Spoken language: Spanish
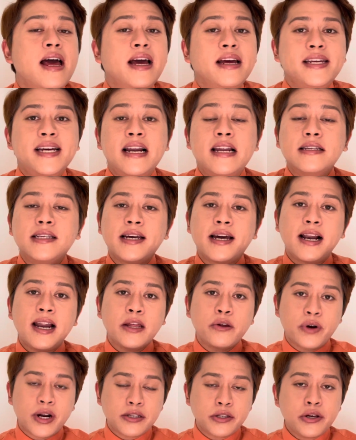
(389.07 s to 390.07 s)
Ya les dije la
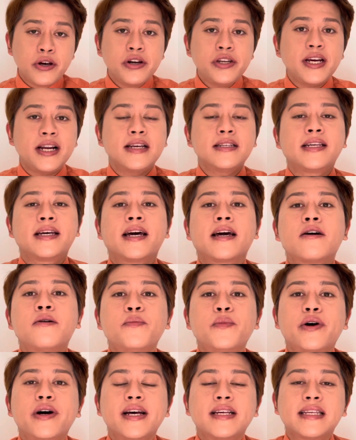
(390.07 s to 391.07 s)
duración, ya les dije
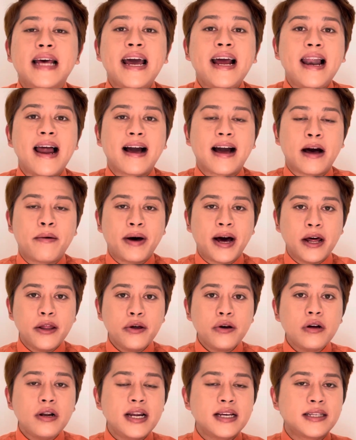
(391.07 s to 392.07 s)
cómo es el
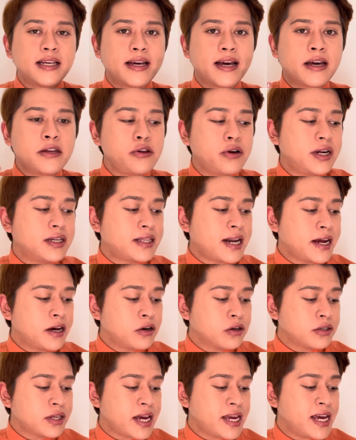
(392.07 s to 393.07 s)
acabado, les dije que no la
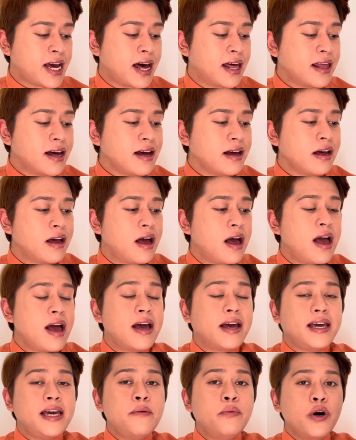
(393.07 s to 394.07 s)
traigo sellada.
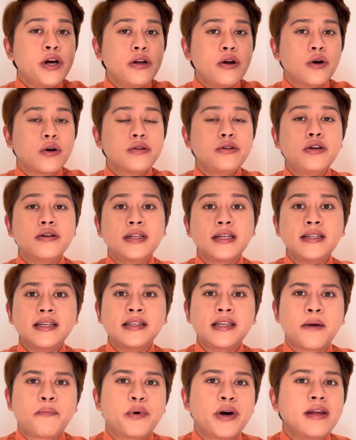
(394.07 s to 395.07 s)
Y bueno, no sé si
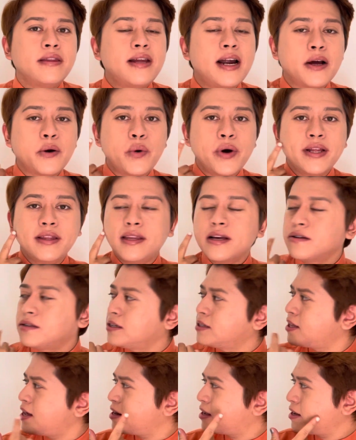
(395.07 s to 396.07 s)
se pueden dar cuenta o si
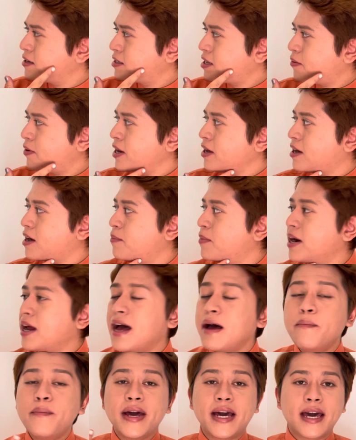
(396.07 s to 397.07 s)
se alcanza a ver en
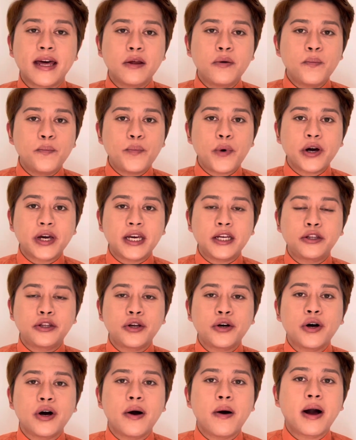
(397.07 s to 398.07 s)
cámara, me quedó un
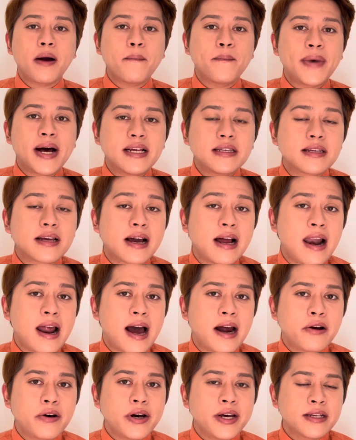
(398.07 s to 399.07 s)
poquito más
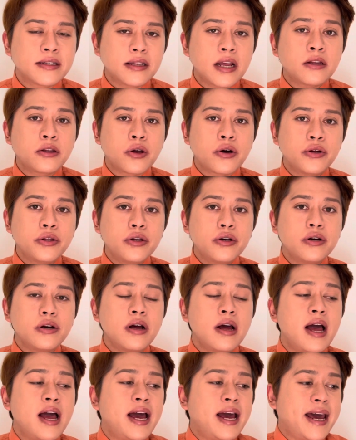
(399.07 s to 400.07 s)
claro este tono.
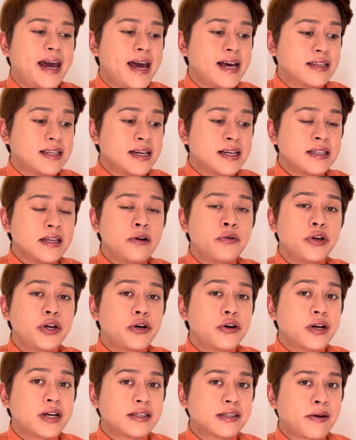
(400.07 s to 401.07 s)
Ese es el
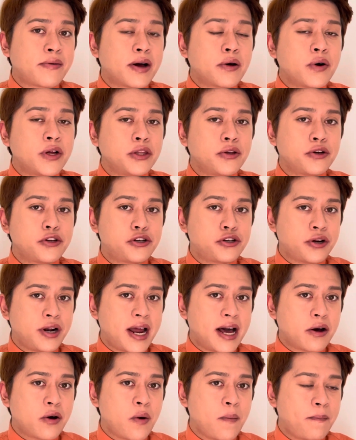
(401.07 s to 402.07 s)
único que estaba cuando yo
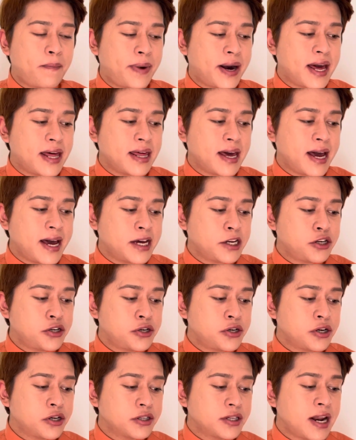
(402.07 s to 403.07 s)
la compré, de
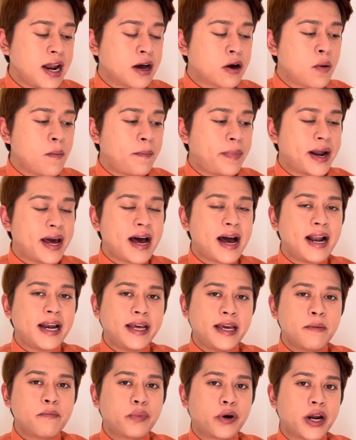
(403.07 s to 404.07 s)
hecho, se la compré a
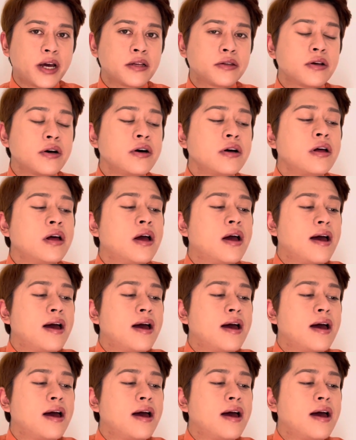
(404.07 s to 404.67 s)
alguien por eso.